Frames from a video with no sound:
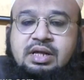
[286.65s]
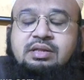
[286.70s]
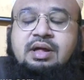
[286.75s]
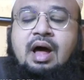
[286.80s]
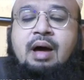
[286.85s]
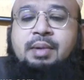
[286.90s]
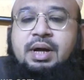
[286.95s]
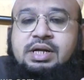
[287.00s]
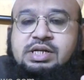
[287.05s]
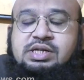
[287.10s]

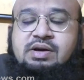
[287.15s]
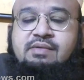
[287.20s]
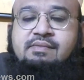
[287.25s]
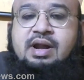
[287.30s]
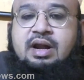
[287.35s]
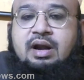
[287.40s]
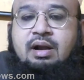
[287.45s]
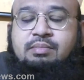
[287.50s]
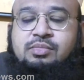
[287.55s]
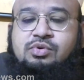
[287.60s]
ప్రతి
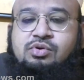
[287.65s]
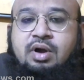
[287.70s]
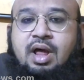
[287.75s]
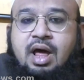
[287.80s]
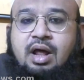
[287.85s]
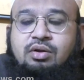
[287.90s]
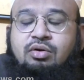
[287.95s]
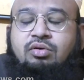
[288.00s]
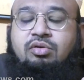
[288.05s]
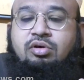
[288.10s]
సామాజిక
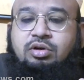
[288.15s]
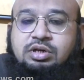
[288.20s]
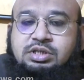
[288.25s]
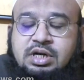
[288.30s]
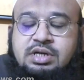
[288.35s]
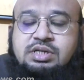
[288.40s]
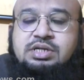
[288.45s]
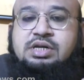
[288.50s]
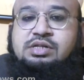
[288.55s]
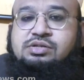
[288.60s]
వర్గం
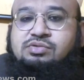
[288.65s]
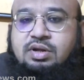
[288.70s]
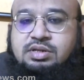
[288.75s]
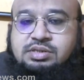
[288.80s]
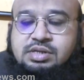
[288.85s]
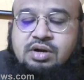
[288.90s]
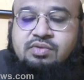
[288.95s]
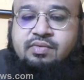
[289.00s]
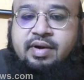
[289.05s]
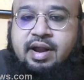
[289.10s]
కూడాను క్వశ్చన్
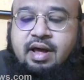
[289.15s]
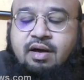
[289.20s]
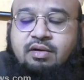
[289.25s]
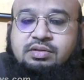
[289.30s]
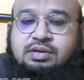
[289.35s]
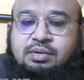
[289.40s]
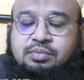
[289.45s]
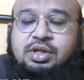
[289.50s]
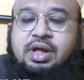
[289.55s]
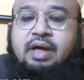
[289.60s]

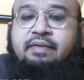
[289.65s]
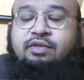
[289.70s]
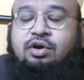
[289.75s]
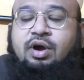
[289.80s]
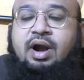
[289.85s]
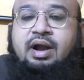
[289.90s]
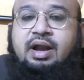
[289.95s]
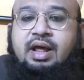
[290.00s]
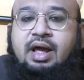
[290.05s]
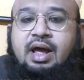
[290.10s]
చేసుకోవాల్సినటువంటి అవసరం
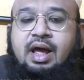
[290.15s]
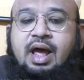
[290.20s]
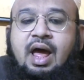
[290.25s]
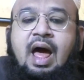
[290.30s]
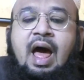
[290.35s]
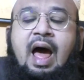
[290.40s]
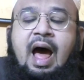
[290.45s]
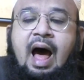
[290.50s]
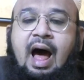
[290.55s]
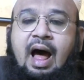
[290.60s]
ఉంది
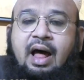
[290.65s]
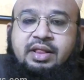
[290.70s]
ఎందుకంటే